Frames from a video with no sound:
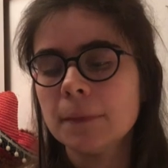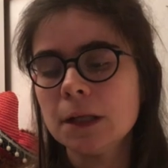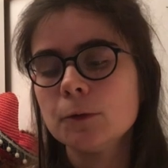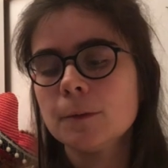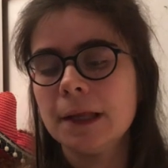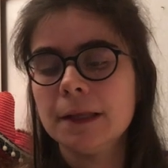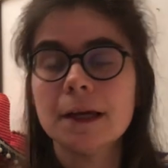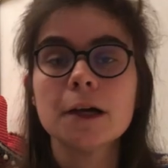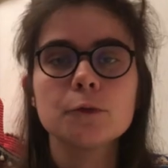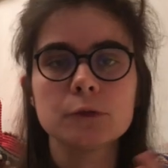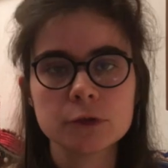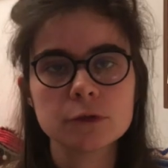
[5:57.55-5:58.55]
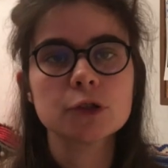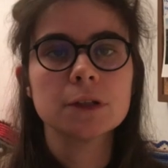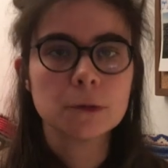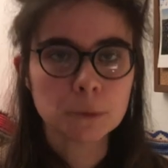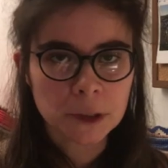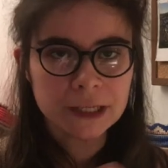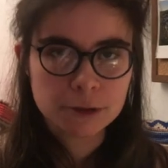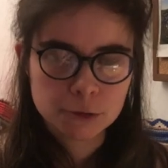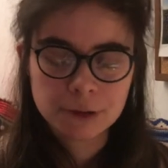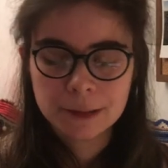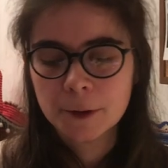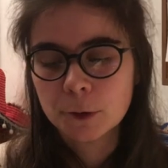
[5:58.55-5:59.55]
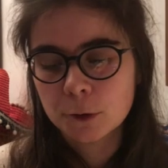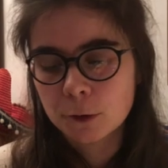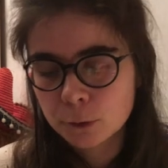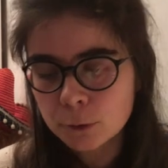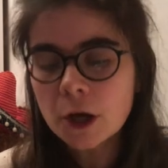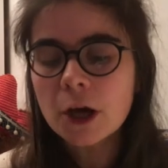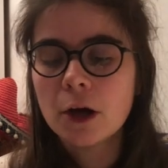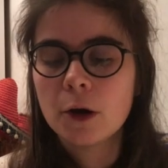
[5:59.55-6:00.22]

mais de manière, de ce que j'en ai compris, hein, je ne l'ai pas encore lu,